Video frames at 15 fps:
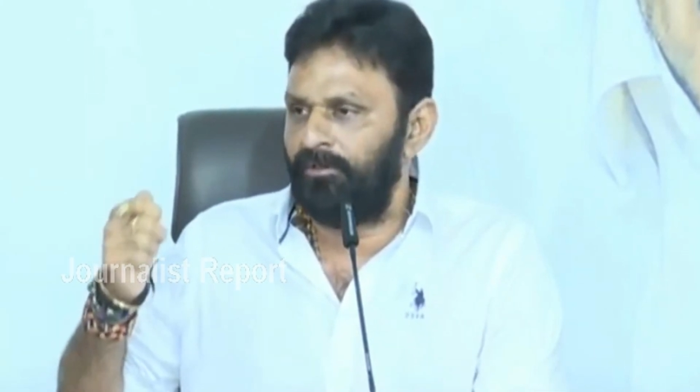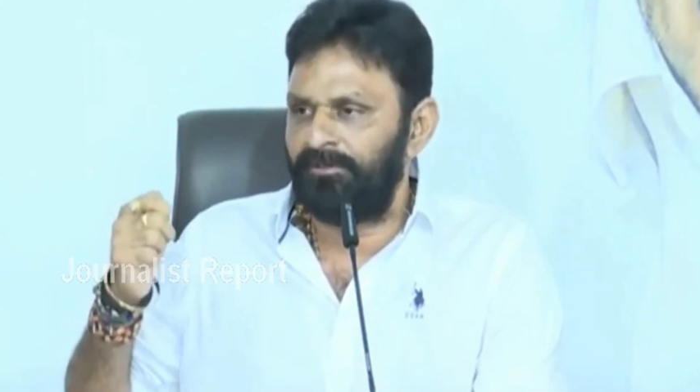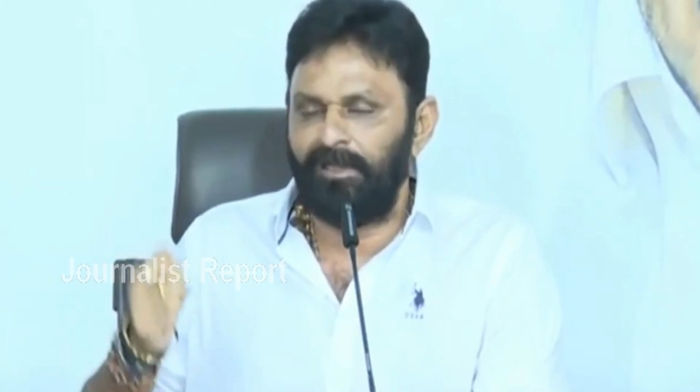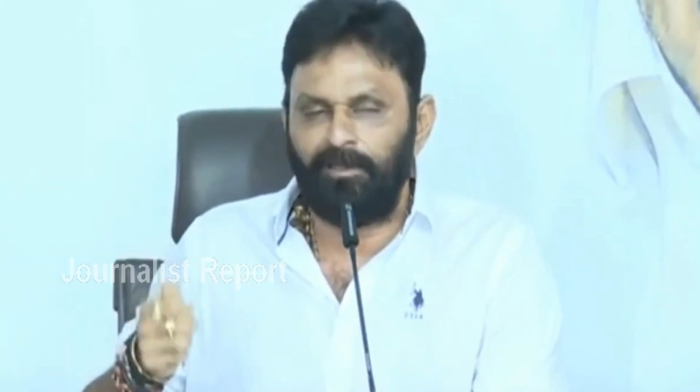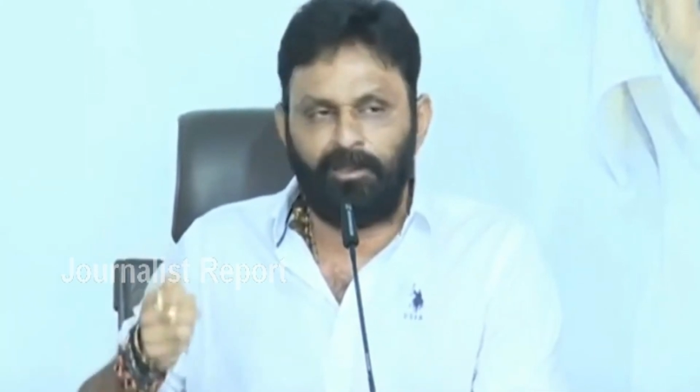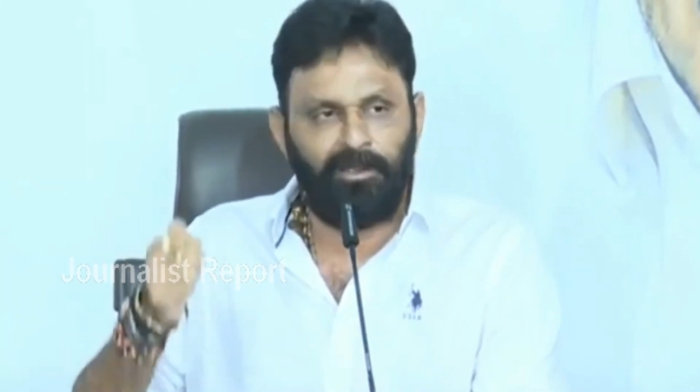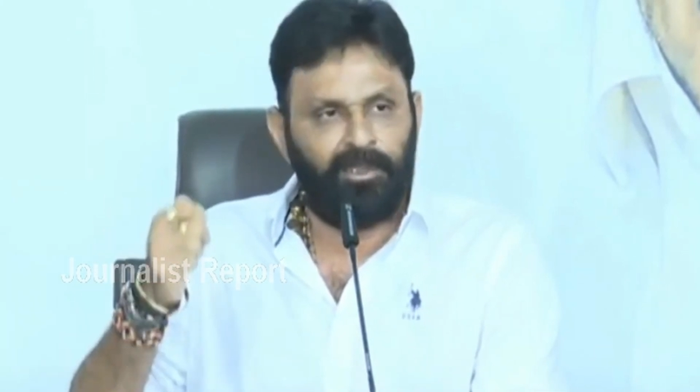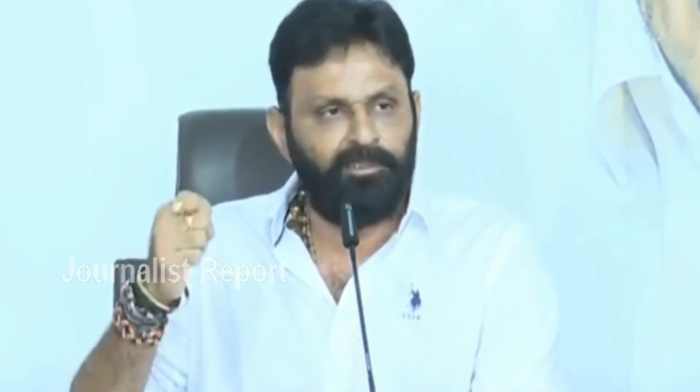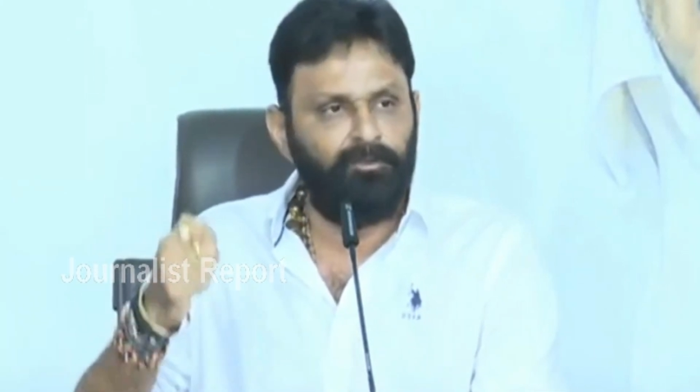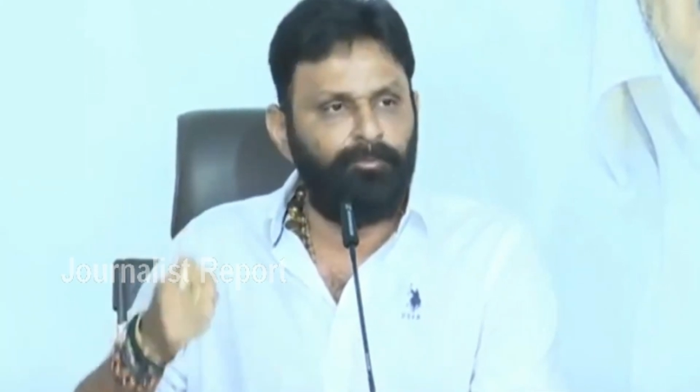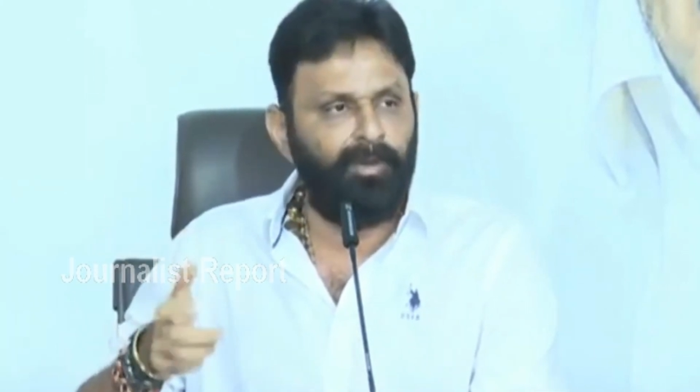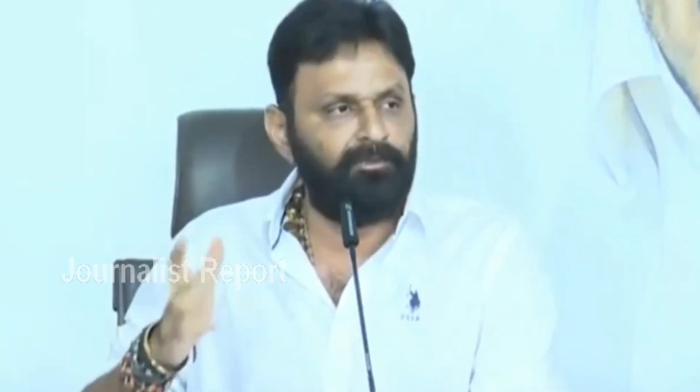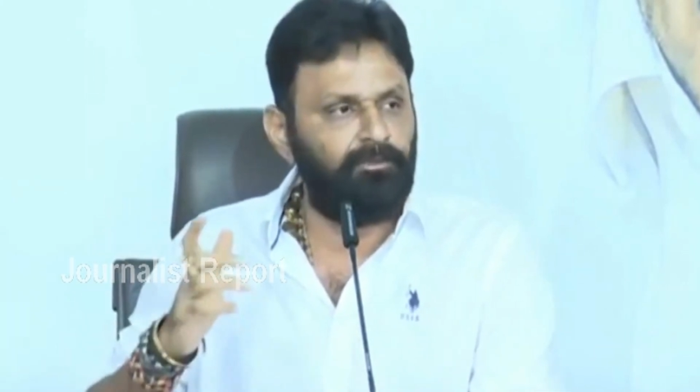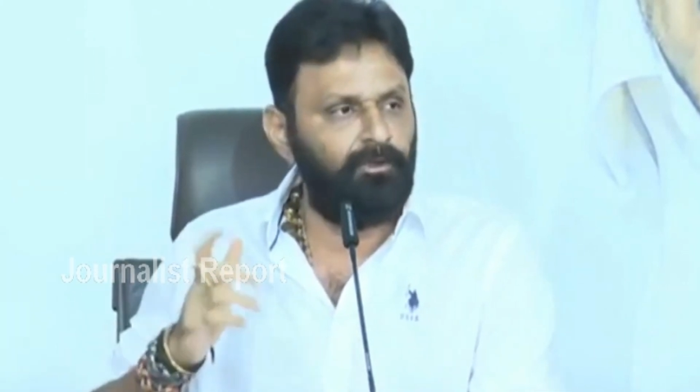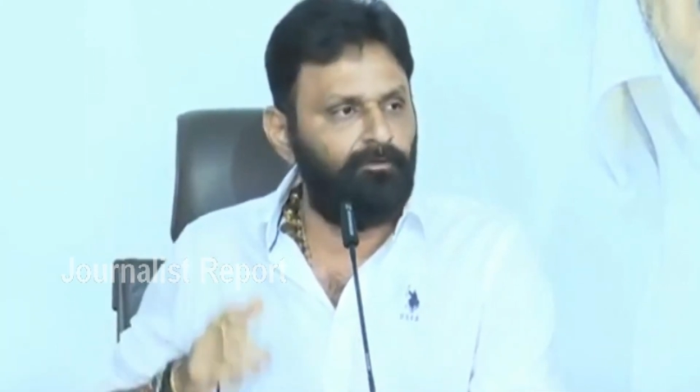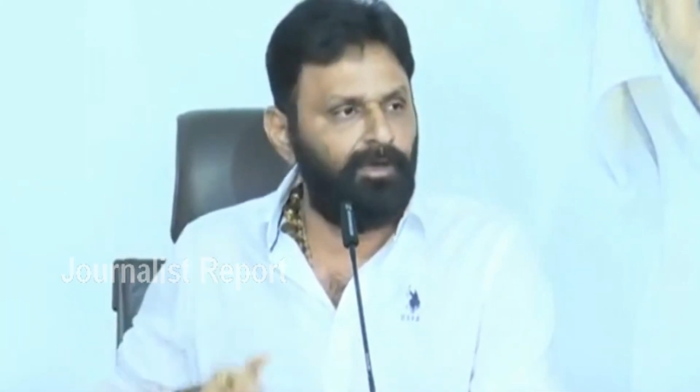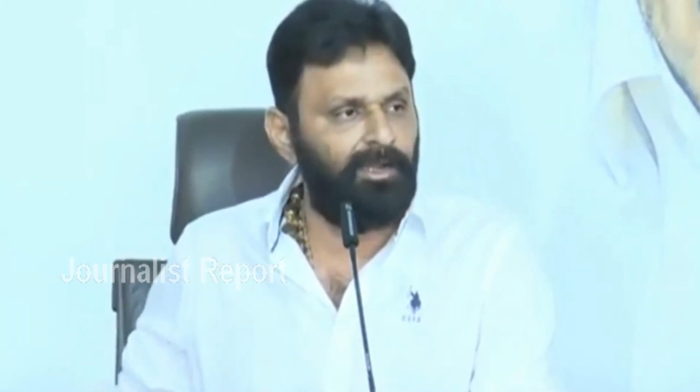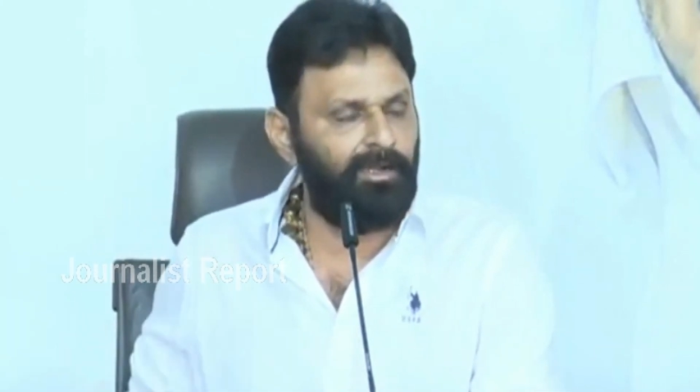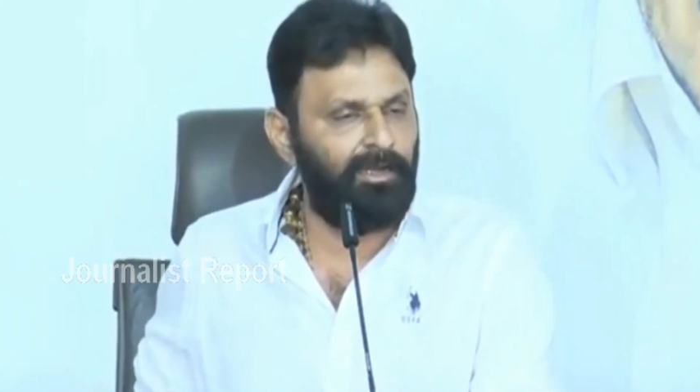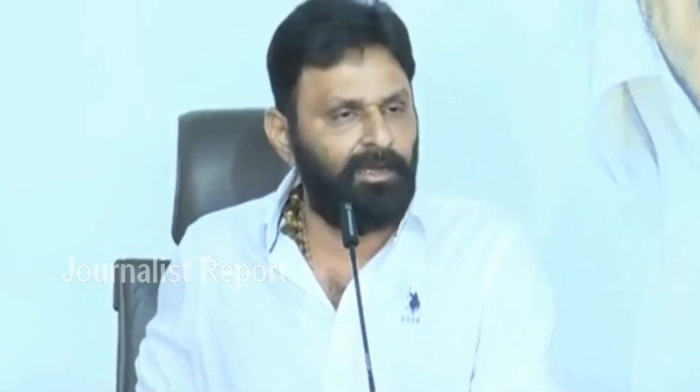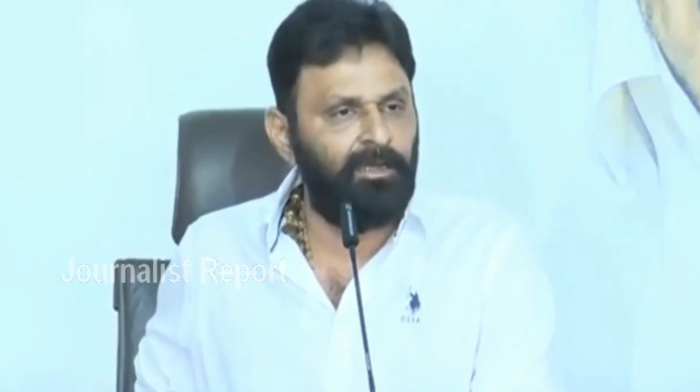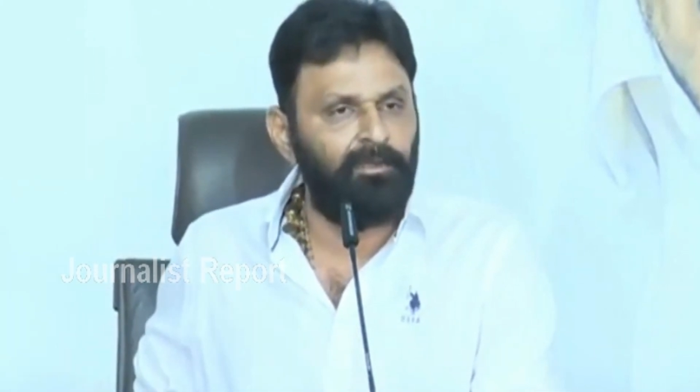ఛానళ్ళ అధిపాతుల
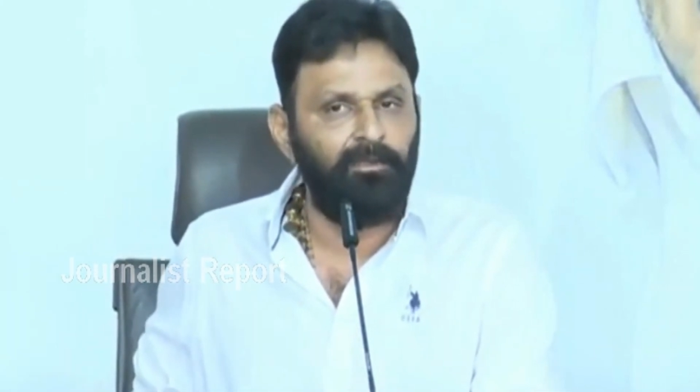వల్ల